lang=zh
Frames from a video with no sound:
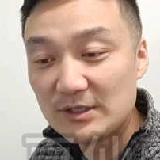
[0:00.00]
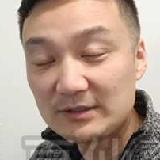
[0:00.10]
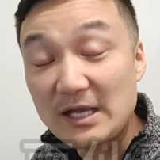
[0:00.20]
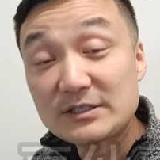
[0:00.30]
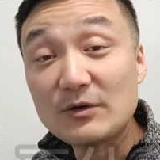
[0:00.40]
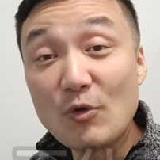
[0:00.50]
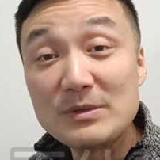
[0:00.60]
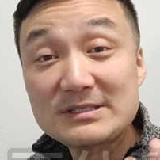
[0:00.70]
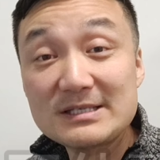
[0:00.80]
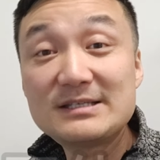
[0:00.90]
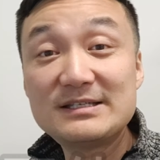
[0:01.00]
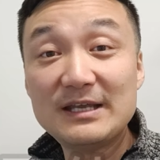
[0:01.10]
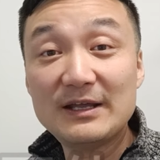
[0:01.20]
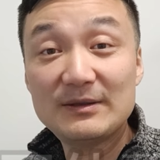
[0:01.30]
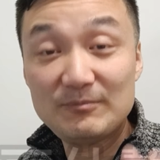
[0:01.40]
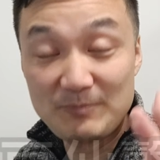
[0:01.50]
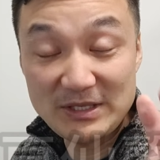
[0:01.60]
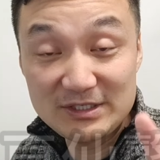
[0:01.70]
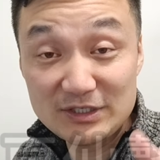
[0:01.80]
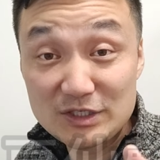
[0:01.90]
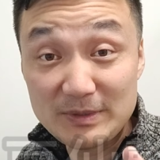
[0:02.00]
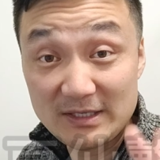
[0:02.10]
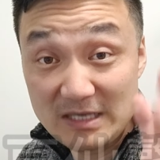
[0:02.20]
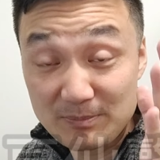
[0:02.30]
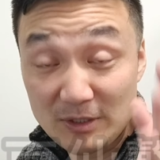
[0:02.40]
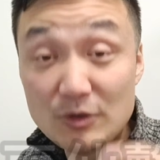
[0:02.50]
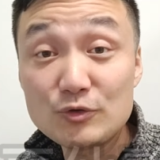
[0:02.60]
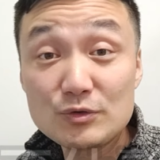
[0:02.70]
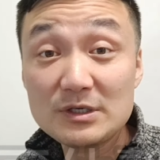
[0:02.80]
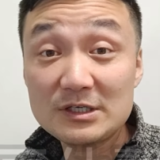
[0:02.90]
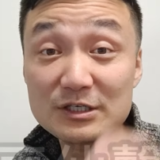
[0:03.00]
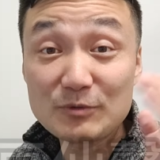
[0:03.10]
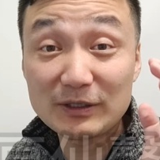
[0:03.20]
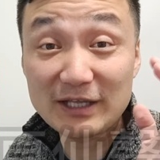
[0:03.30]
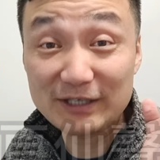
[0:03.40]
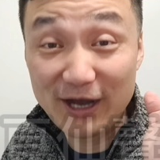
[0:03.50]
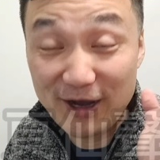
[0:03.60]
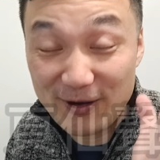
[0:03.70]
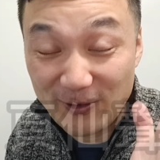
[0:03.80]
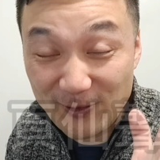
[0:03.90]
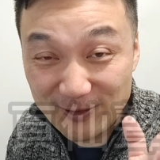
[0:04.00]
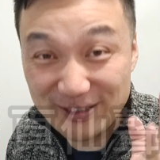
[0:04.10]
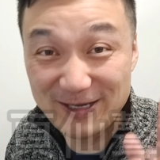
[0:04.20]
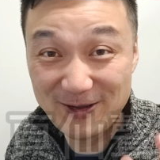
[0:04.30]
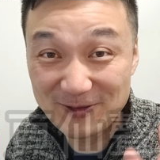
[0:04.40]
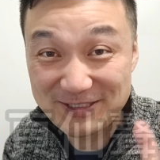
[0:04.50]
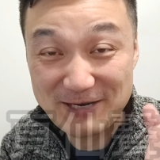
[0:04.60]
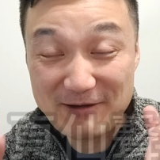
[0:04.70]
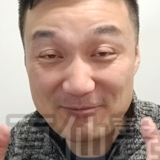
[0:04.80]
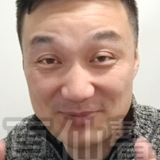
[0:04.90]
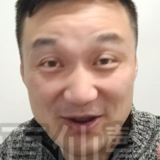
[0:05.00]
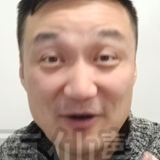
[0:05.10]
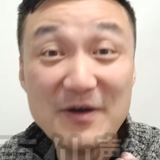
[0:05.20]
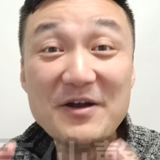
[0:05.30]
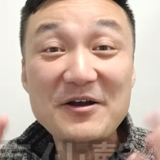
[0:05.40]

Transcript: 但是我们自己本期的视频在评论区，希望大家好好的聊，千万不要